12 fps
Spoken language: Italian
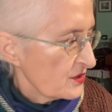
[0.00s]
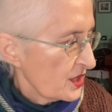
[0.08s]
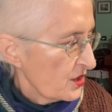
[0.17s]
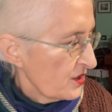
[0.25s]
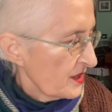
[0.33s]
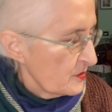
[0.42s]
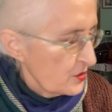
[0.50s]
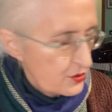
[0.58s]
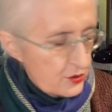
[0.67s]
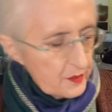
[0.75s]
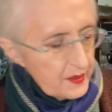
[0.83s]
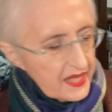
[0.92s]
ancora
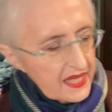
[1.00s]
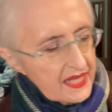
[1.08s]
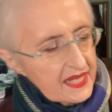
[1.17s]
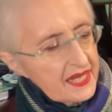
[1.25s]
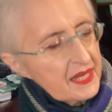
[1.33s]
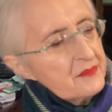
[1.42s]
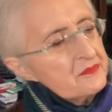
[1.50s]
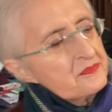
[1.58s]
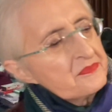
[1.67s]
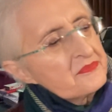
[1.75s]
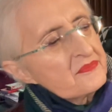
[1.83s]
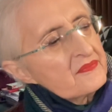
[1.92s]
molto bene,
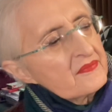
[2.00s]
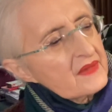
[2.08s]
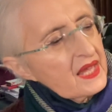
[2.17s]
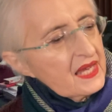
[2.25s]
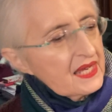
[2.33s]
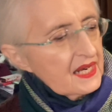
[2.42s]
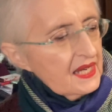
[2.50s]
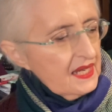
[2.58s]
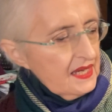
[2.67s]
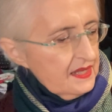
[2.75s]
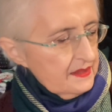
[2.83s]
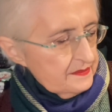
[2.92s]

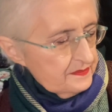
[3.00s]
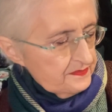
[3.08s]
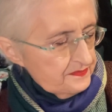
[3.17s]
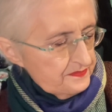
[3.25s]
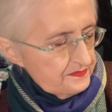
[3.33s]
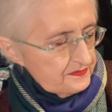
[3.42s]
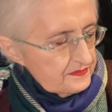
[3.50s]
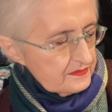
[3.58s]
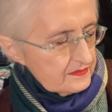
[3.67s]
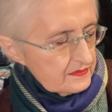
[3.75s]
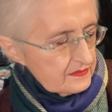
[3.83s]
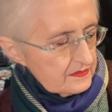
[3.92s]
era... Um,
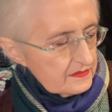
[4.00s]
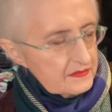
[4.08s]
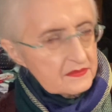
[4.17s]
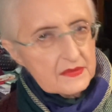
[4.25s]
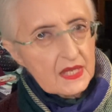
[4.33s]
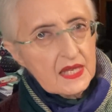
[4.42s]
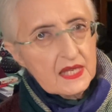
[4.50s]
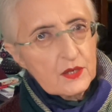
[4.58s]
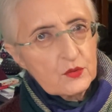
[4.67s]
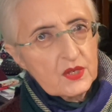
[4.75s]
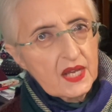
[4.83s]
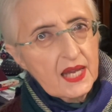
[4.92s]

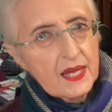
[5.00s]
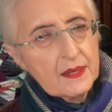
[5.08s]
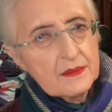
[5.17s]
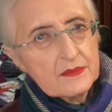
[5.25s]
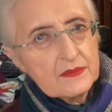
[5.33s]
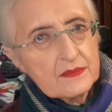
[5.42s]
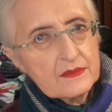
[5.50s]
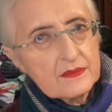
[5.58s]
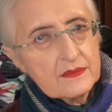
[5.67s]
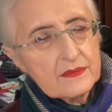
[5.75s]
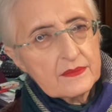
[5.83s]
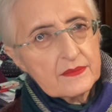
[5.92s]
era una,
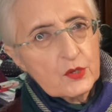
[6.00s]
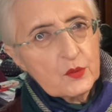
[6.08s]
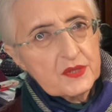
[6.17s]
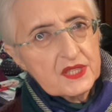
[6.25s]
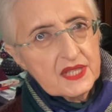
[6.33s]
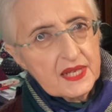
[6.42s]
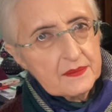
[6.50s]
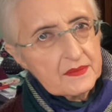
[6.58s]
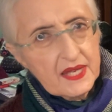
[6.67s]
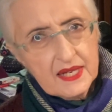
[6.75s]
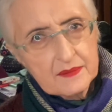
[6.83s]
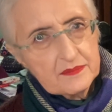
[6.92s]
mm, come dire,
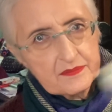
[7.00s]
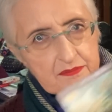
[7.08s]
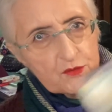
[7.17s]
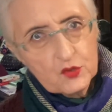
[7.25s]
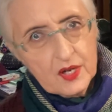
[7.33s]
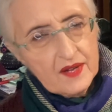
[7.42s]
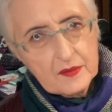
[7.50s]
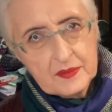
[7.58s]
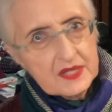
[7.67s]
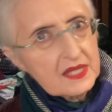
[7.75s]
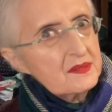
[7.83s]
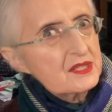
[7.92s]
era, durava
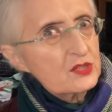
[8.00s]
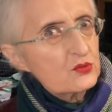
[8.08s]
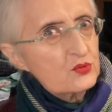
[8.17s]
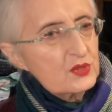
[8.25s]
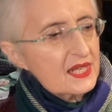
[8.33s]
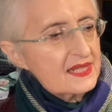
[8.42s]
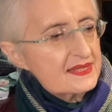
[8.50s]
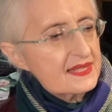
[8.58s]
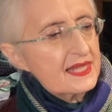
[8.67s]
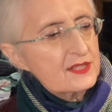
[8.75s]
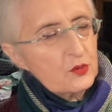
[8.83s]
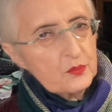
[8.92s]
praticamente tutta
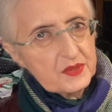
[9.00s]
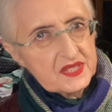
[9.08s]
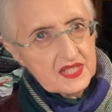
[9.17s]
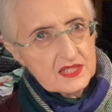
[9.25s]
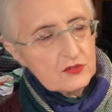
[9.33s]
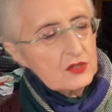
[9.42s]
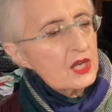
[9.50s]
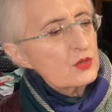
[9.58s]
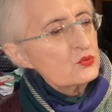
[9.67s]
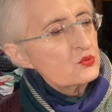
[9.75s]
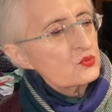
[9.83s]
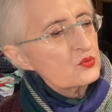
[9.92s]
l'estate un pezzetto
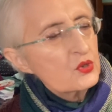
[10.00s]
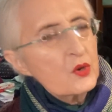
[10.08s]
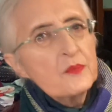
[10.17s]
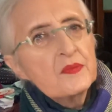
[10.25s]
dell'autunno,